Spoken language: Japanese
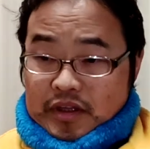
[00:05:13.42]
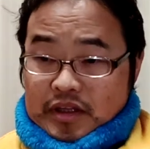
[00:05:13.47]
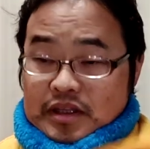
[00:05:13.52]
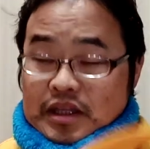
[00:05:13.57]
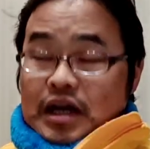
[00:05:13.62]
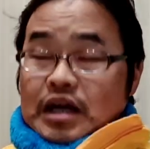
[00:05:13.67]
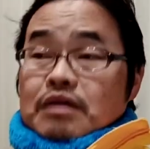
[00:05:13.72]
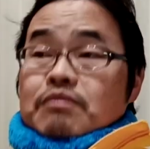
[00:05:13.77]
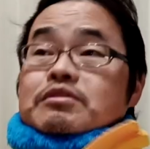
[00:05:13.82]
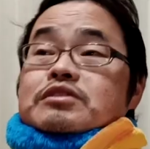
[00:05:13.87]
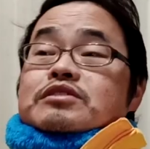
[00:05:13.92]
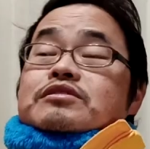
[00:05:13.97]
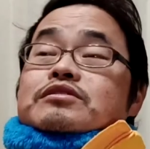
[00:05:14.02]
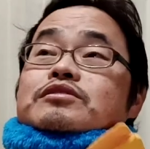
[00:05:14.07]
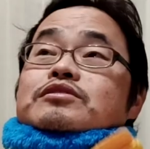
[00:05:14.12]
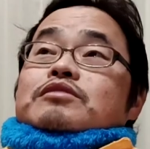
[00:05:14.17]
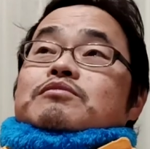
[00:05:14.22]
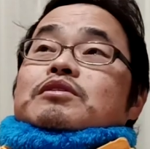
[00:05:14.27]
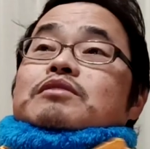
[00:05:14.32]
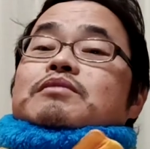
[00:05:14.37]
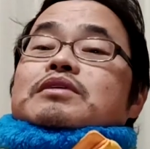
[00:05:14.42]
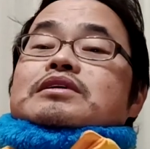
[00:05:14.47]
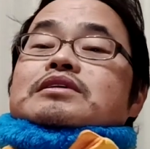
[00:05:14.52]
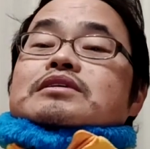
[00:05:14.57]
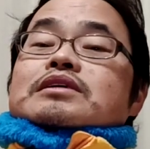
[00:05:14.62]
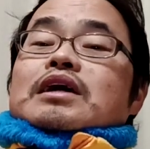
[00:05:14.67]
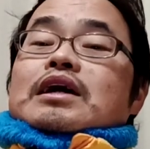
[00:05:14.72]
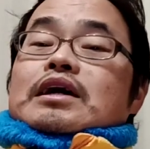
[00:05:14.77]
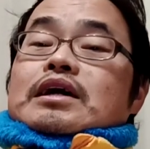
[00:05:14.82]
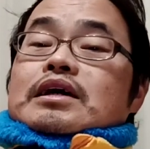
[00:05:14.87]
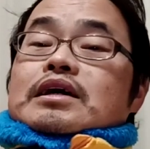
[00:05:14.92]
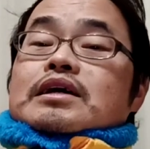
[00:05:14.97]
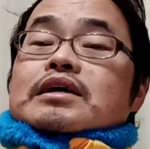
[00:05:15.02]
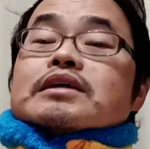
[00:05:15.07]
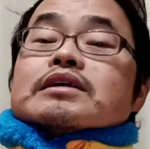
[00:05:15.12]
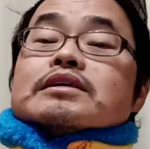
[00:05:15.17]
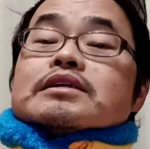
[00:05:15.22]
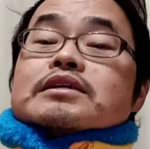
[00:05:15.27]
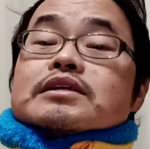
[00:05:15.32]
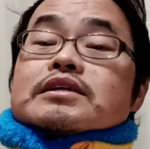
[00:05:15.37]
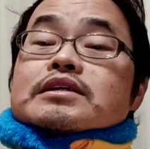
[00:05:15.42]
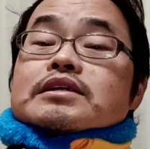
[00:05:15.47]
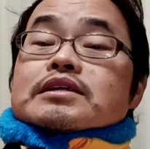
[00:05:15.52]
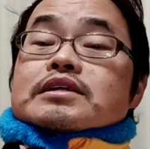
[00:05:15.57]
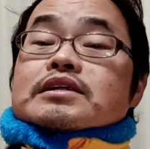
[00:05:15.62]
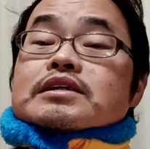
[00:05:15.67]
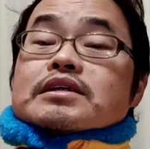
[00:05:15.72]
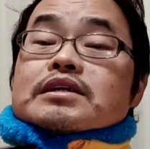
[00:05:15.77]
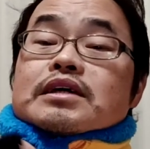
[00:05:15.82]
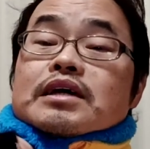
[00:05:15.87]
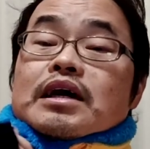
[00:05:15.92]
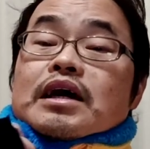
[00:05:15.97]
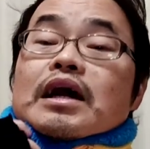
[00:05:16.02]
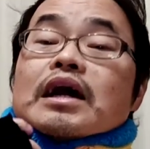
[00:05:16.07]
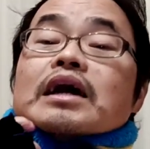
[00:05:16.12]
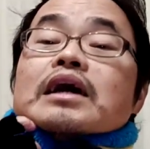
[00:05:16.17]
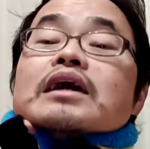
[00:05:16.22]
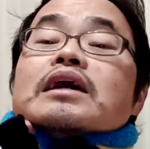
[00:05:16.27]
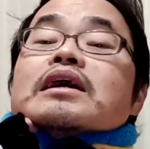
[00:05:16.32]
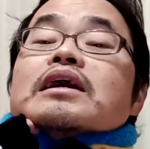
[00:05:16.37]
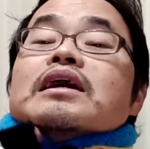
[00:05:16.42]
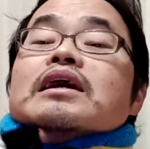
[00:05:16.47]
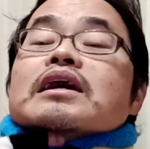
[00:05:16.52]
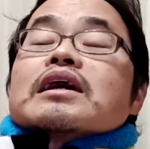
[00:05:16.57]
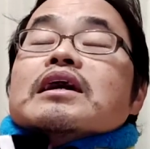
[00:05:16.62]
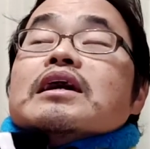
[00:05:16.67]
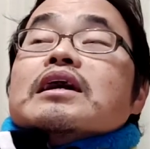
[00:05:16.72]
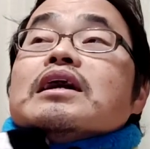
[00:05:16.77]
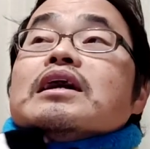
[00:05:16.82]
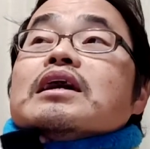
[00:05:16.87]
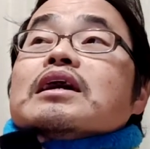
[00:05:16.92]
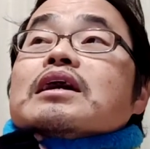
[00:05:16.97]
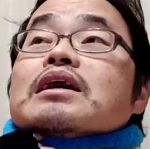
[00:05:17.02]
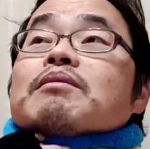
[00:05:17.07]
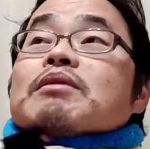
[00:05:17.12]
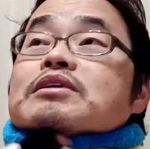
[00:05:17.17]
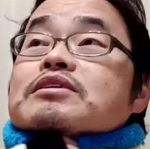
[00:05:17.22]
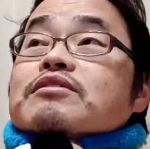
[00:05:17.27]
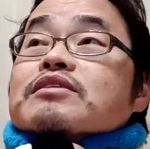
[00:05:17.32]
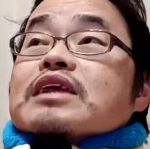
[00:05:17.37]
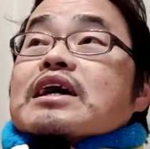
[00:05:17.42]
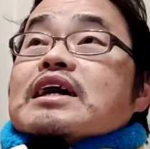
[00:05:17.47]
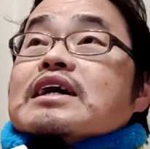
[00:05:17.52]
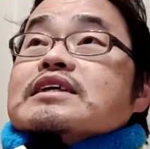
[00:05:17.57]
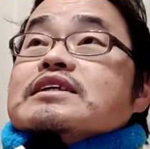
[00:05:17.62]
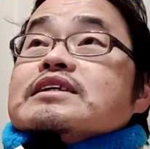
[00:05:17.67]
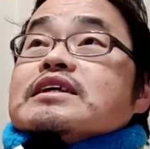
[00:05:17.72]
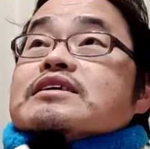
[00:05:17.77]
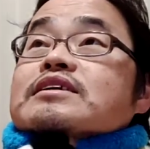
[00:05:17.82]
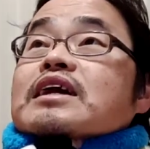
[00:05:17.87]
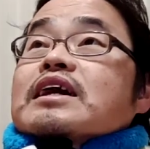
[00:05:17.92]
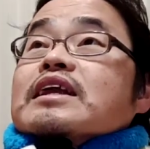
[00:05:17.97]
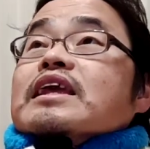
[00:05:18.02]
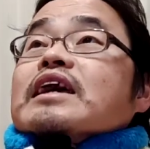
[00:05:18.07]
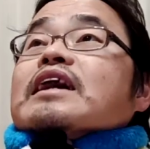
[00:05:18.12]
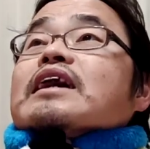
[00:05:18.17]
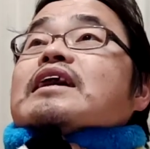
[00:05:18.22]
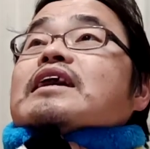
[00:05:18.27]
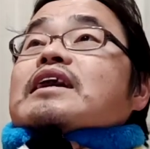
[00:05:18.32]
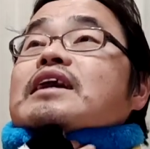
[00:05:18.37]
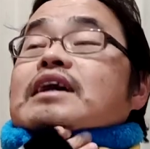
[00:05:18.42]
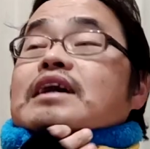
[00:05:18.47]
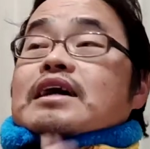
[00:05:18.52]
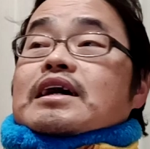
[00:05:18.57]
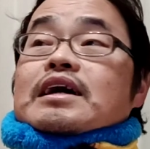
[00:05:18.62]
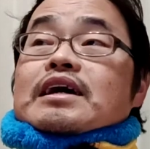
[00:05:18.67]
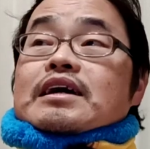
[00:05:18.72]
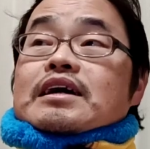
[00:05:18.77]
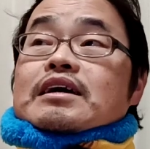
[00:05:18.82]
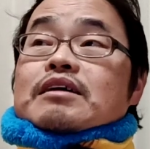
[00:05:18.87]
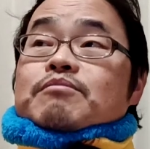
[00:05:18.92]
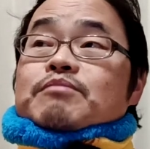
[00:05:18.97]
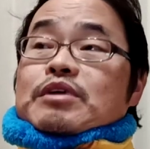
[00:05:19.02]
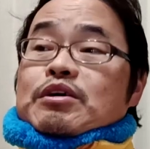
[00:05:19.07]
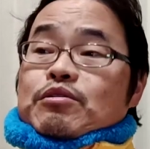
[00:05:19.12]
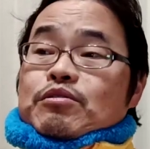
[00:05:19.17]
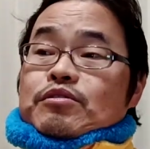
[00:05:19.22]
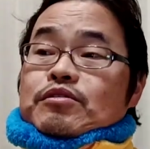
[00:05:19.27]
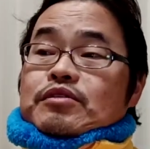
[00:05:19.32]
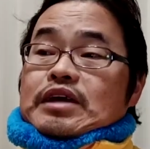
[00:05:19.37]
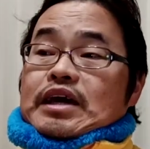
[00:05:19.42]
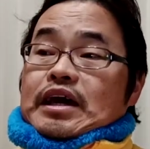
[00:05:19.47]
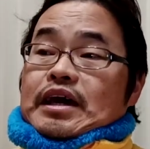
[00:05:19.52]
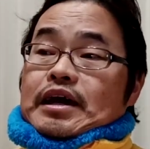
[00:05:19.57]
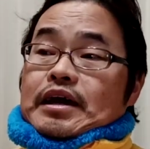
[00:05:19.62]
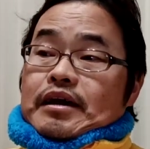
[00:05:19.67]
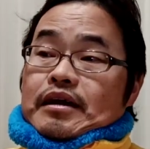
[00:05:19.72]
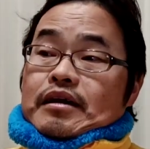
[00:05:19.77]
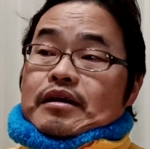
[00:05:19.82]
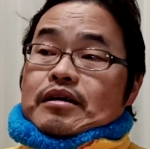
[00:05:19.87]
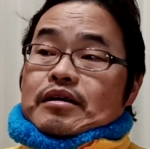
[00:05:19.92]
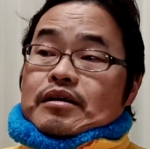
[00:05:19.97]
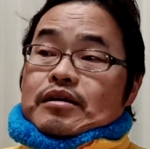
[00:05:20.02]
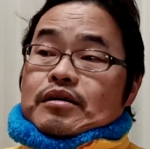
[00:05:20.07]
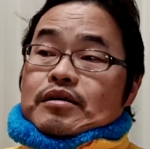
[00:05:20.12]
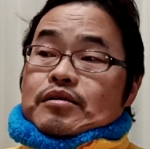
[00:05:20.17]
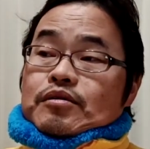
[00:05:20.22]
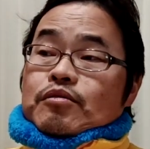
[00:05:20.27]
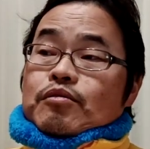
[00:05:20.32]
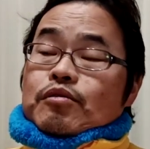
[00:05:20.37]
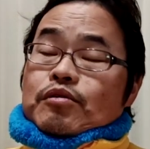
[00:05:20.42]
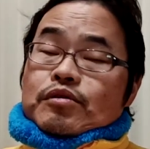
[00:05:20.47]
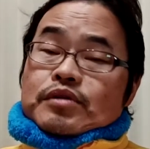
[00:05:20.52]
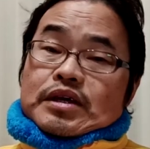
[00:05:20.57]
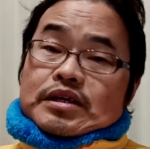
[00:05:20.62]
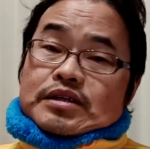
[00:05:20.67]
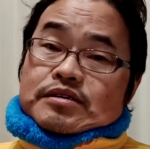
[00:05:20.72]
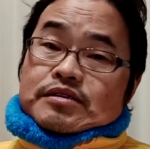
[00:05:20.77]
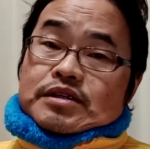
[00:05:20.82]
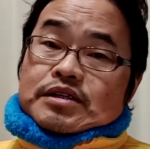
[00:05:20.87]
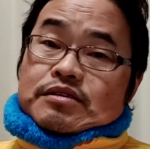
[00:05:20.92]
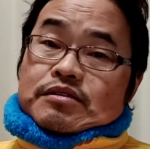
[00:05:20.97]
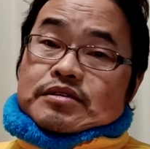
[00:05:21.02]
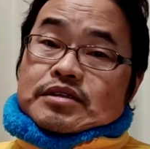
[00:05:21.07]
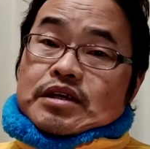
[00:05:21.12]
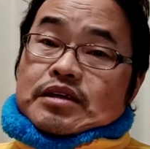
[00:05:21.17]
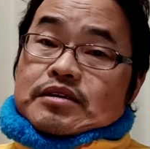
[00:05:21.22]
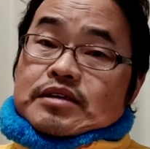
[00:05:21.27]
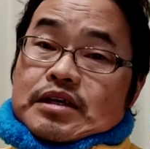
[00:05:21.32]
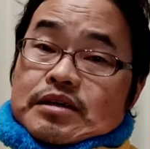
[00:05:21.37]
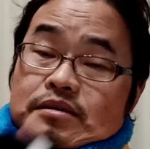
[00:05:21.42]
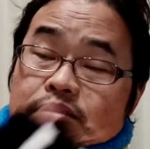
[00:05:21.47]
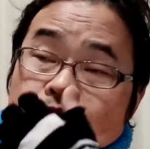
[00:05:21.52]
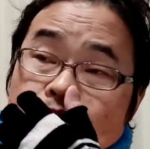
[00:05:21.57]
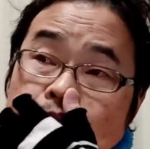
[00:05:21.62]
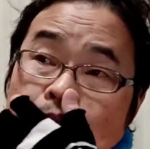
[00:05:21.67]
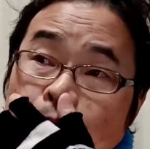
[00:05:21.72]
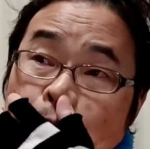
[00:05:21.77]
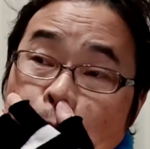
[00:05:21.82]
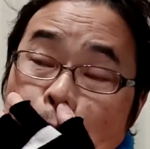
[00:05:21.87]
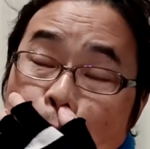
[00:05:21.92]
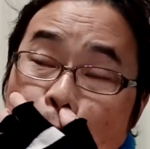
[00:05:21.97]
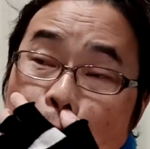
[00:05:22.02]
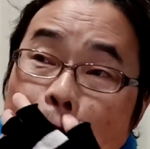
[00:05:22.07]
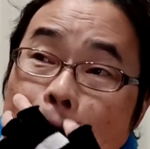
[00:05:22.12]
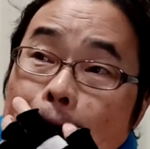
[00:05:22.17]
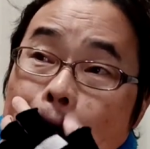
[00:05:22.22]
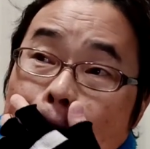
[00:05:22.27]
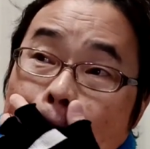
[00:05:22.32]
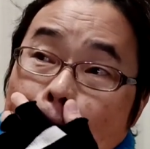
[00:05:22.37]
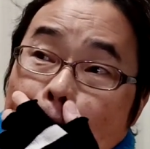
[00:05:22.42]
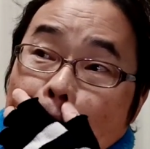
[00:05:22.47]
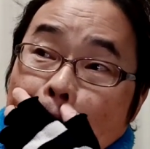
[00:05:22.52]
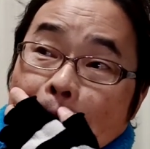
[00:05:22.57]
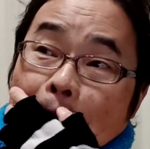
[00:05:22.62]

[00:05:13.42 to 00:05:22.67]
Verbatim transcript: 仲持ちすると思います。はい。はい。えー、まあそんな感じですかね。まあこのね、光熱費の節約っていうのは、